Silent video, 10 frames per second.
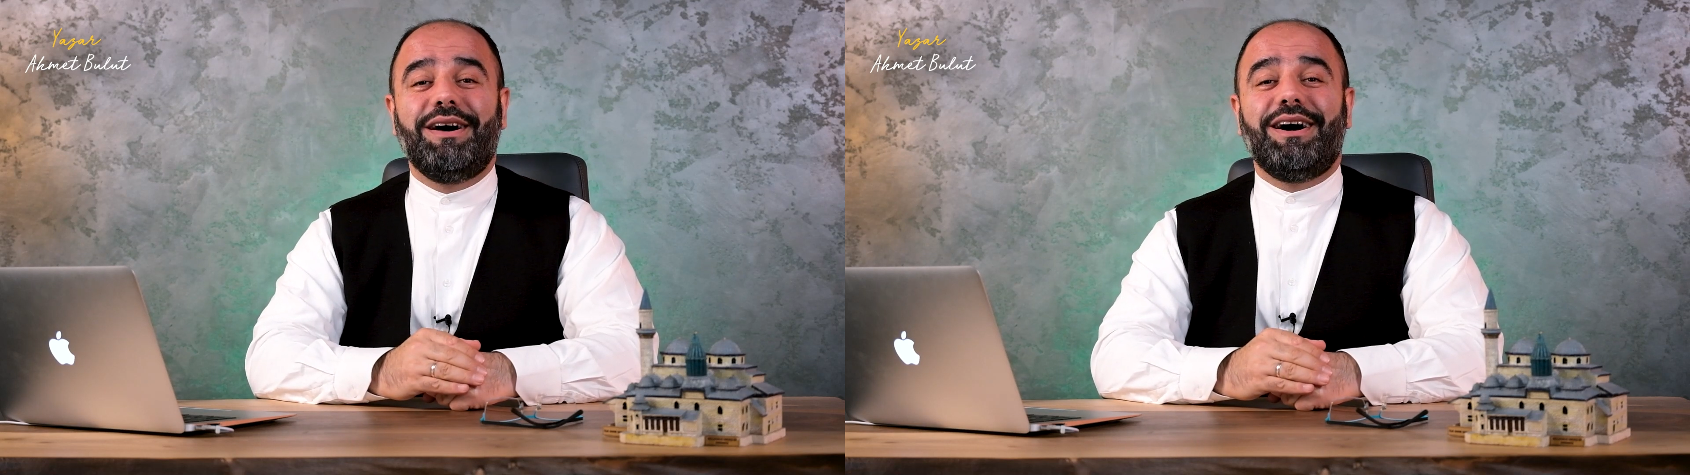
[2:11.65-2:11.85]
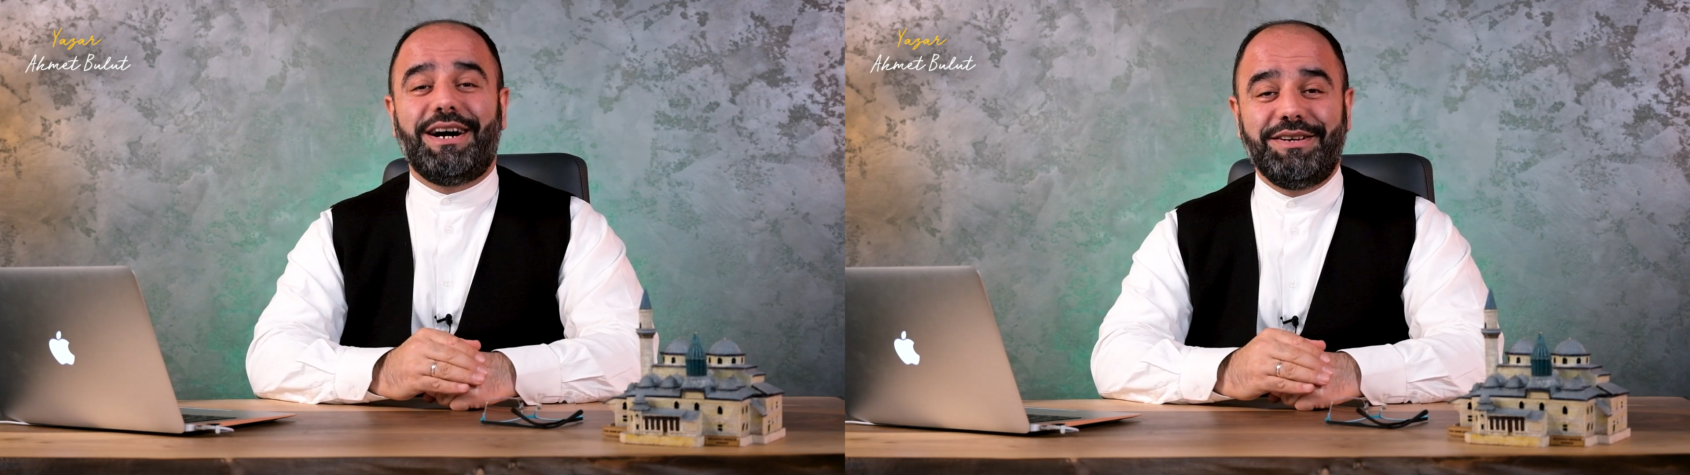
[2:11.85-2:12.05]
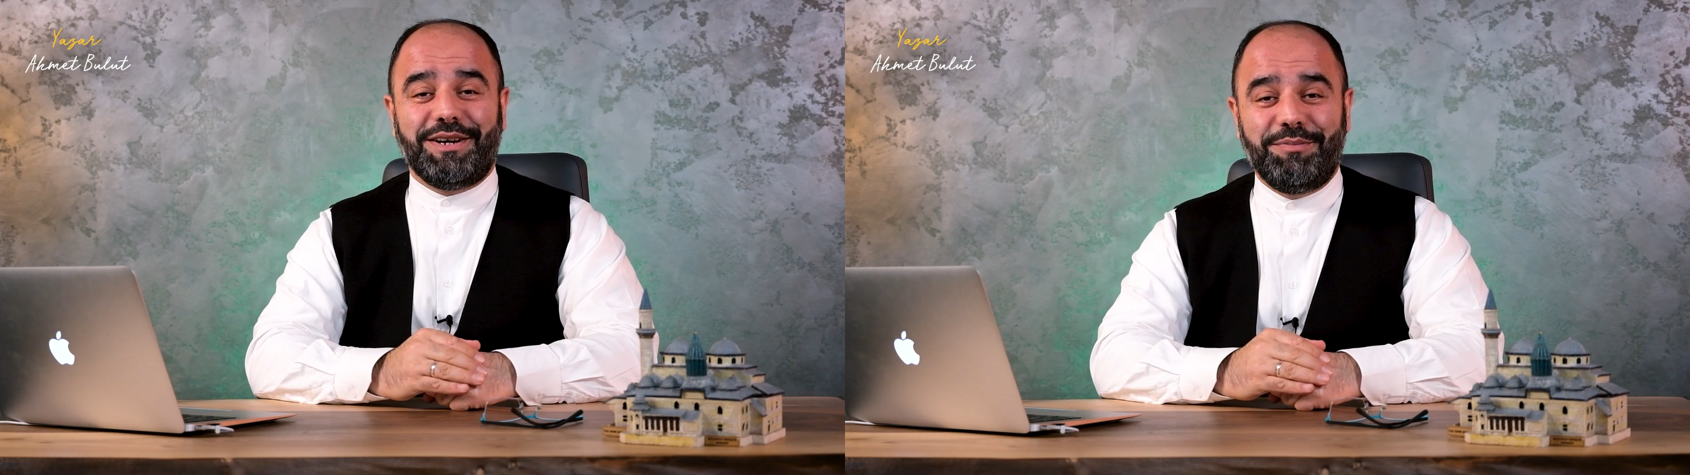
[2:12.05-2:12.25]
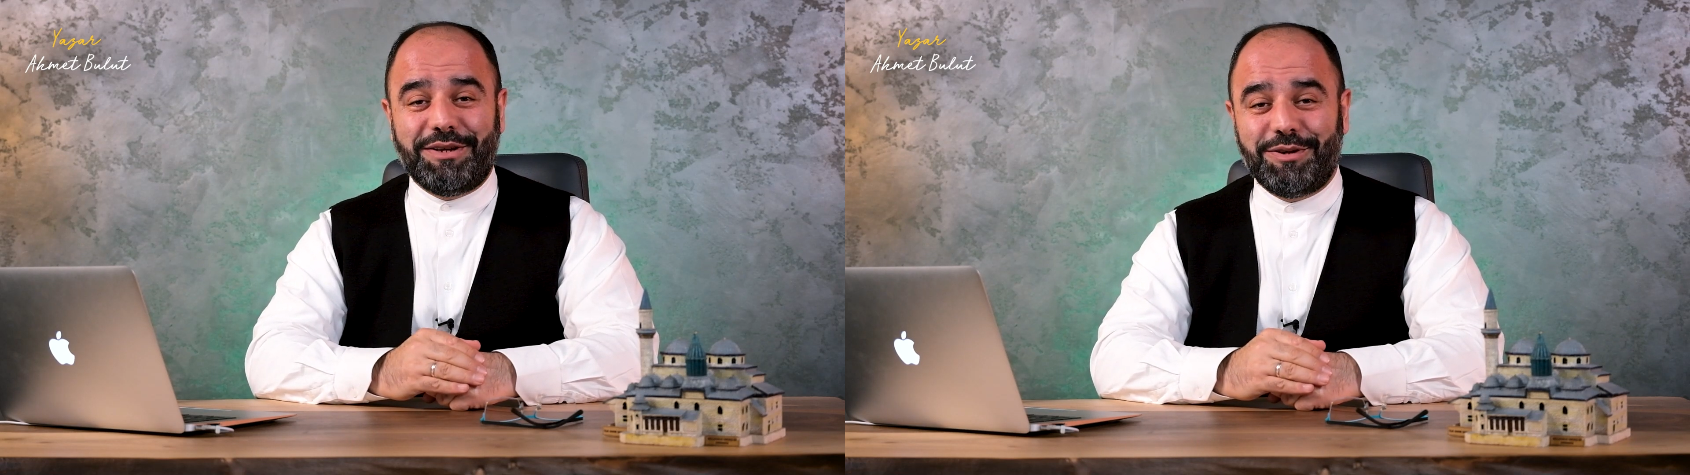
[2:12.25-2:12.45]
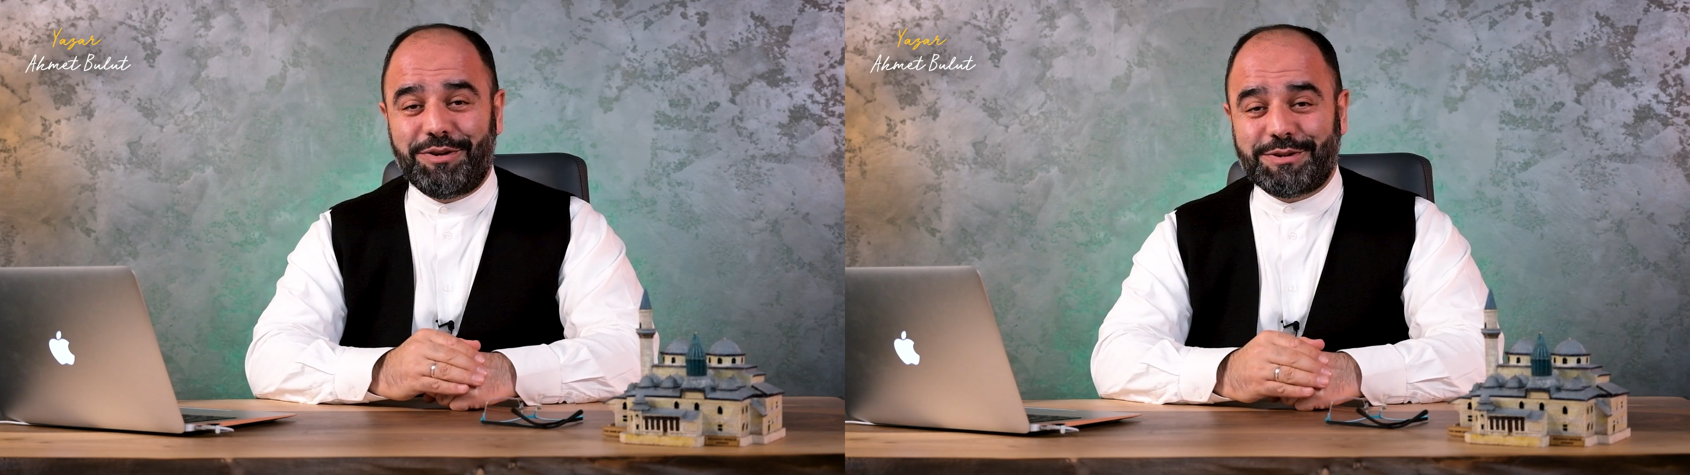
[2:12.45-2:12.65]
Haydi
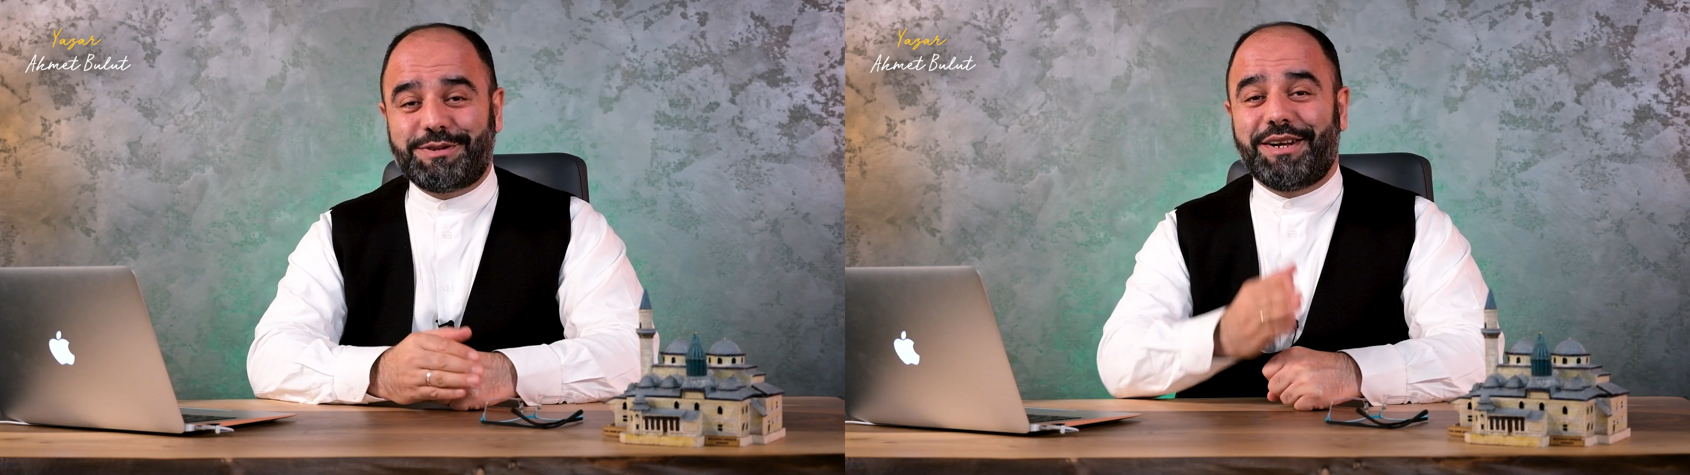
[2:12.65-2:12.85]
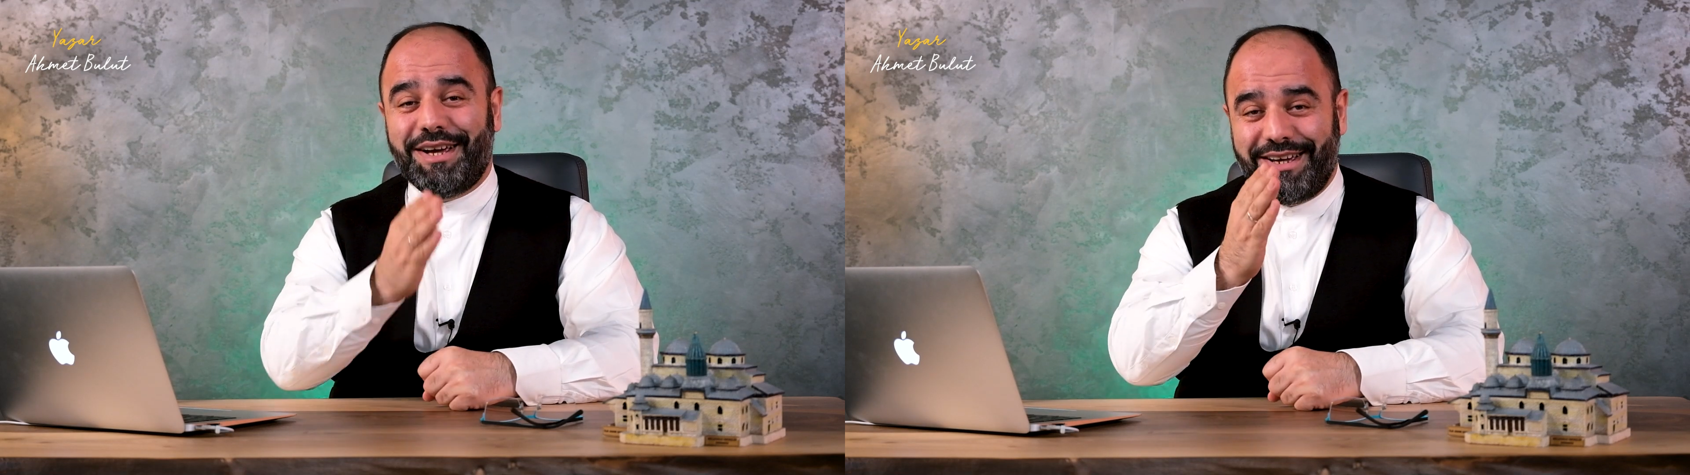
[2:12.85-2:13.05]
kıymetli dostlar.